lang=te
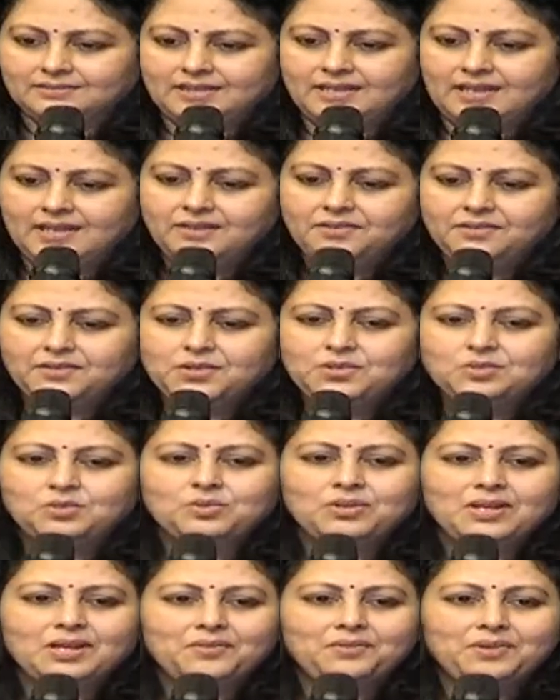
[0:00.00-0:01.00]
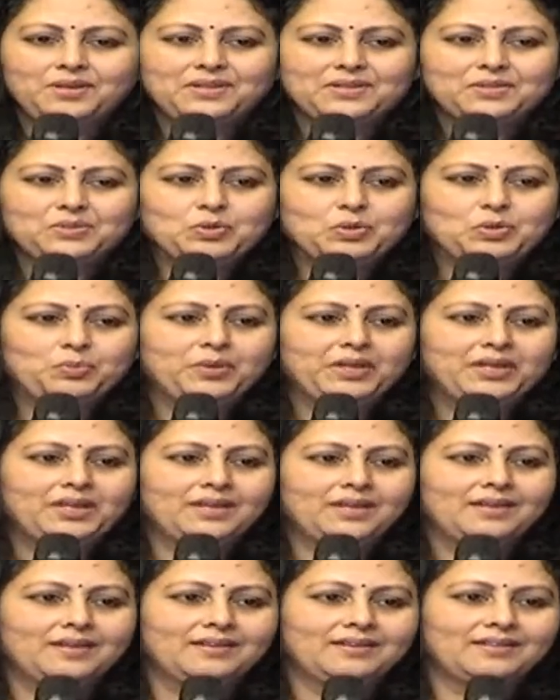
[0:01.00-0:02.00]
కలర్ వేసుకున్నా
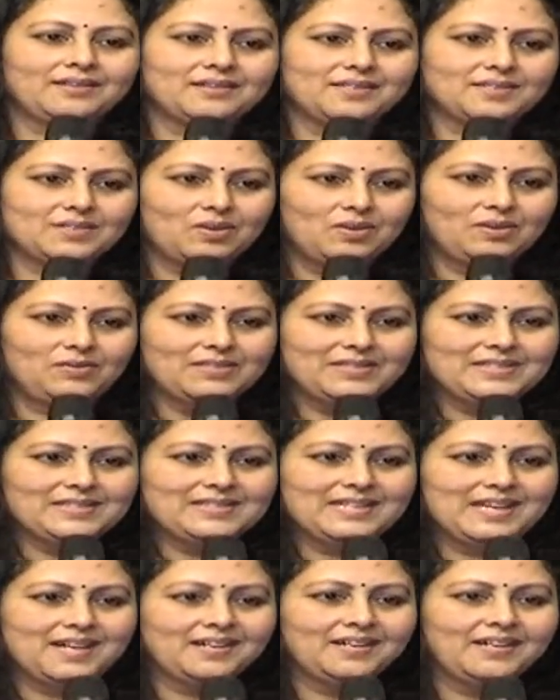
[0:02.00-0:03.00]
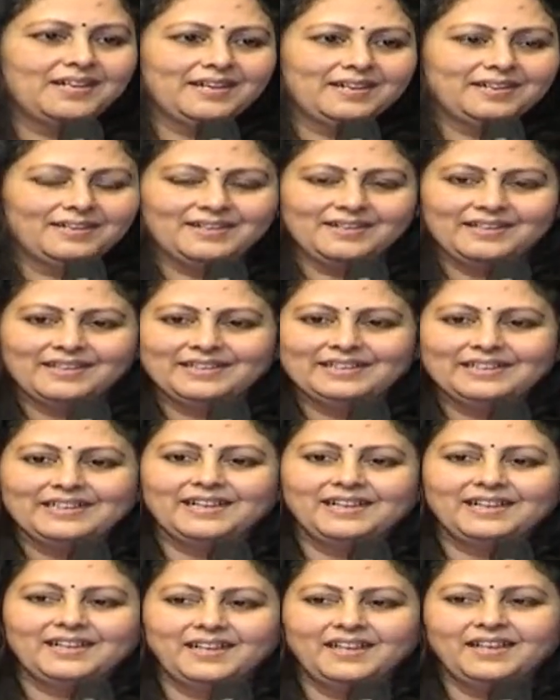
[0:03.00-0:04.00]
వేసుకోకపోయినా ఈజ్ ఆల్వేస్ యంగ్ అండ్
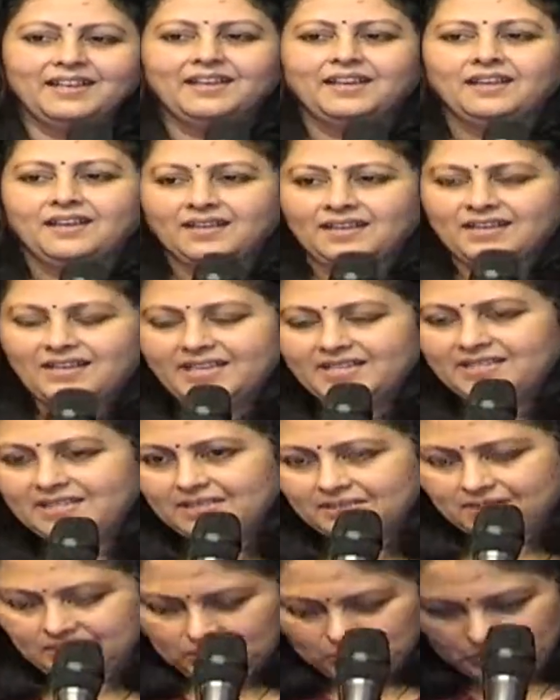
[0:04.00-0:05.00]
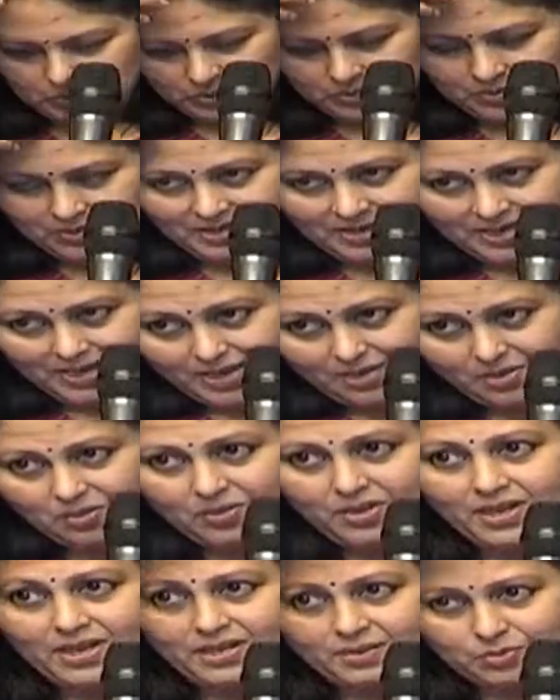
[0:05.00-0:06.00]
ఎందుకంటే ఏం చేస్తున్నాం చూడండి నేను
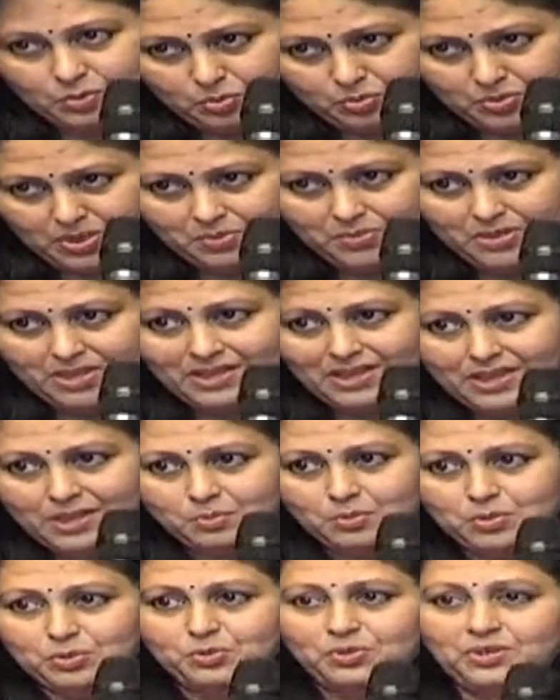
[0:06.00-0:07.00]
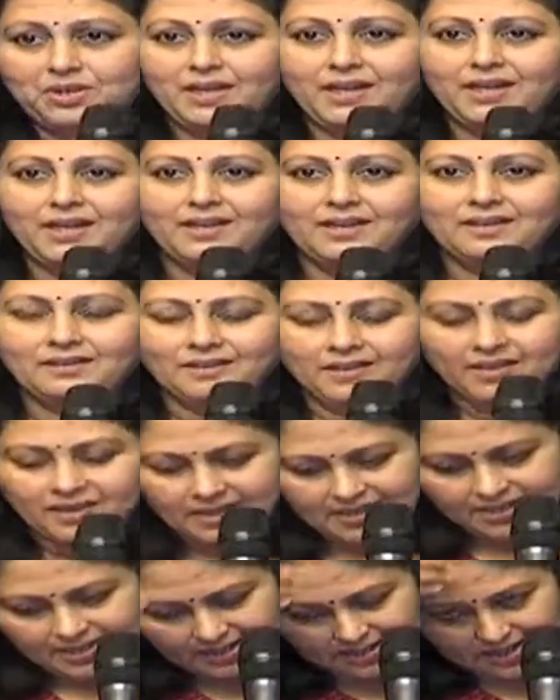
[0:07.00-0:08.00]
కూడా సుబ్రహ్మరెడ్డి గారు పొద్దున్న అడిగారు
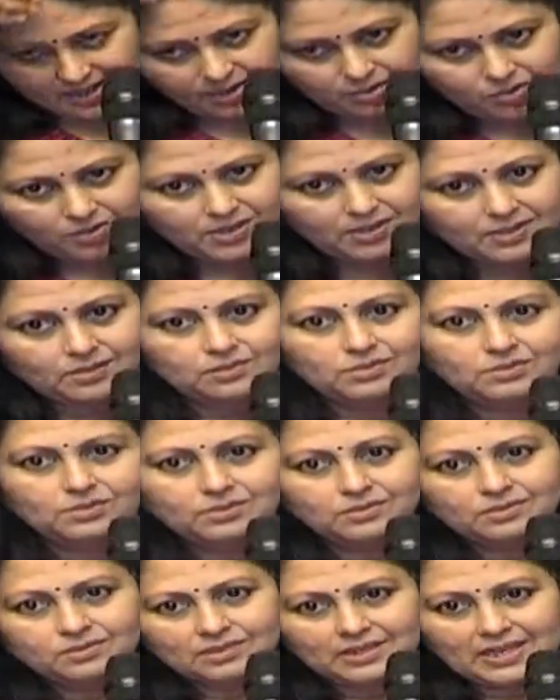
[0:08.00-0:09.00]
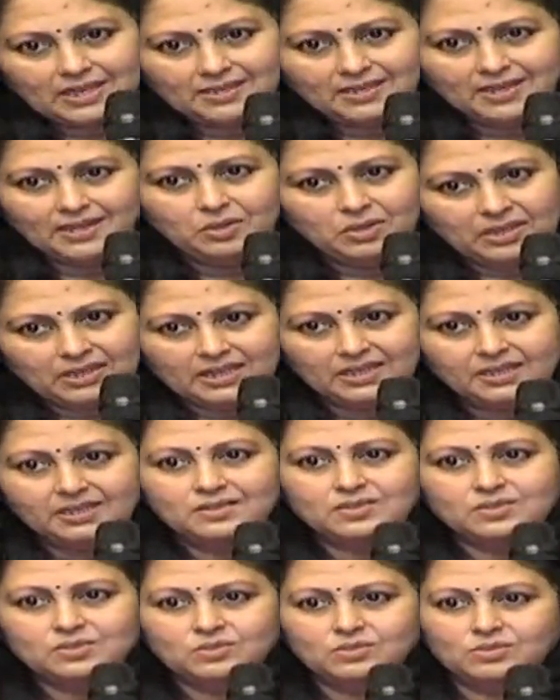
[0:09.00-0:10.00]
నాకు కూడా ఎదుగో నేను కూడా కలర్
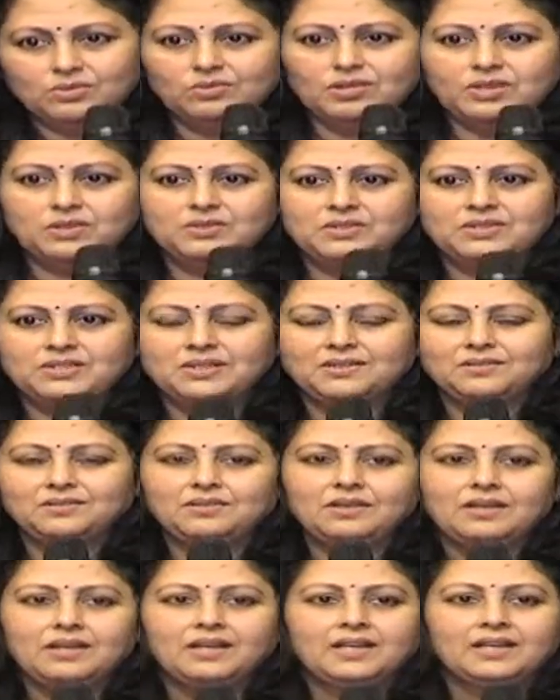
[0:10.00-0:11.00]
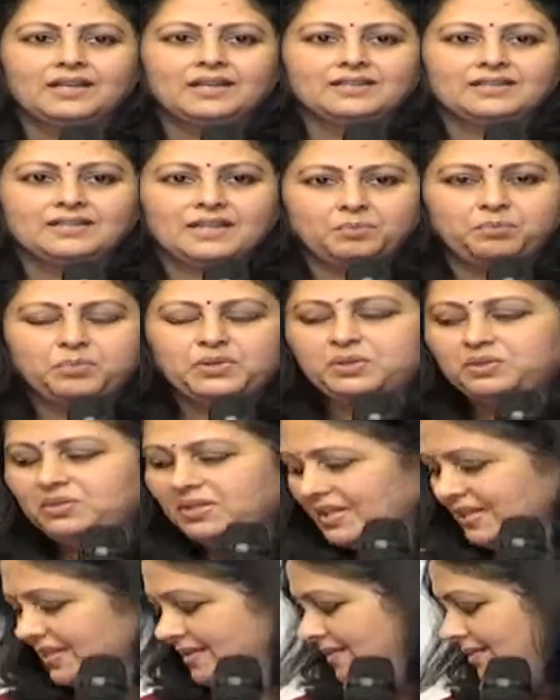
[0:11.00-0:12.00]
వేసుకోకుండా వచ్చాను తప్పదు
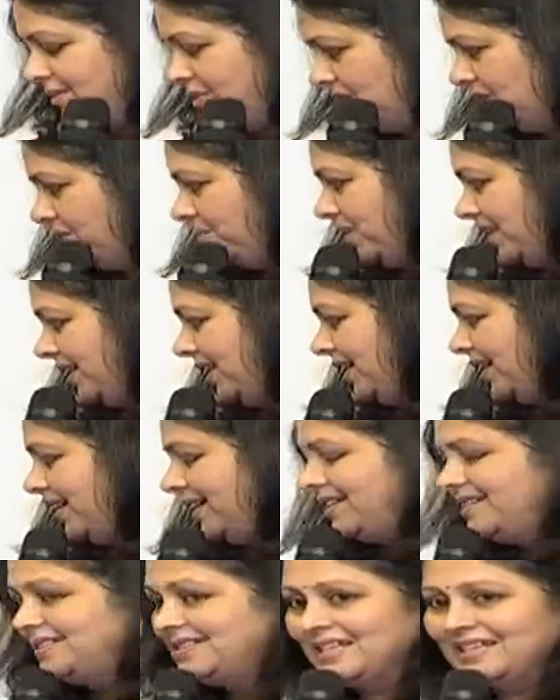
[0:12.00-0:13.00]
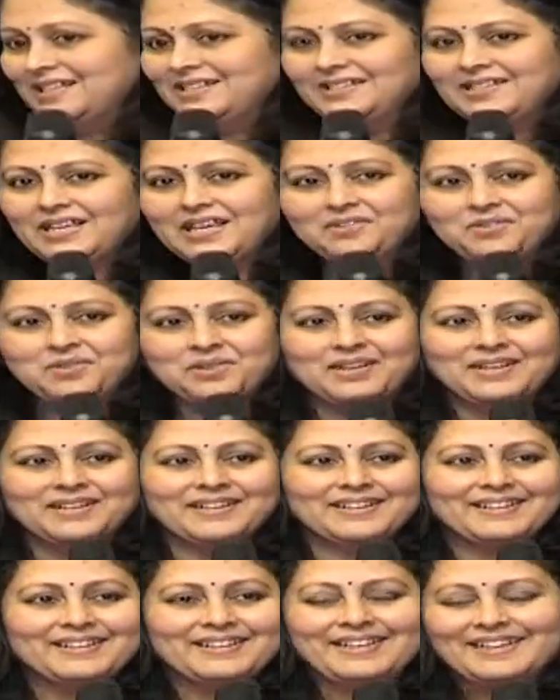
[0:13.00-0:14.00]
కొంతమందికి జీన్స్ ఏ
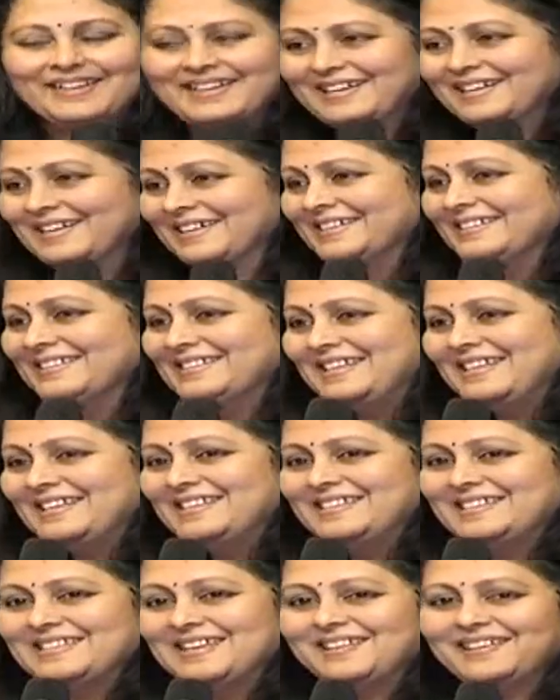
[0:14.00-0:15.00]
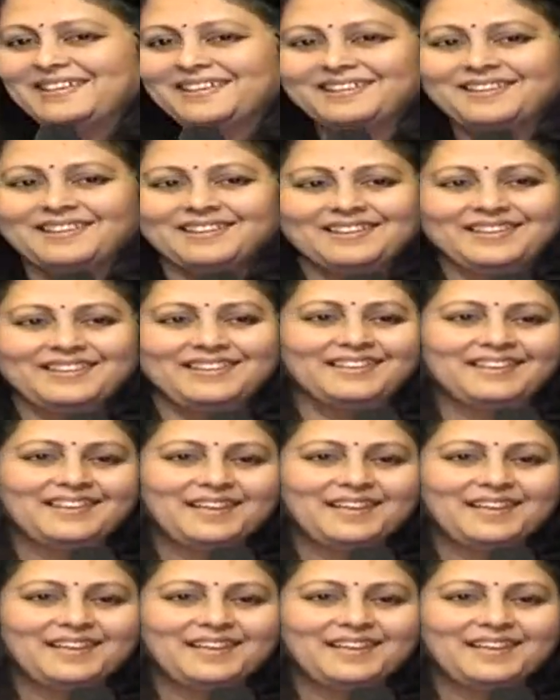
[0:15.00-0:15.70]
జీన్స్ అన్నారు కానీ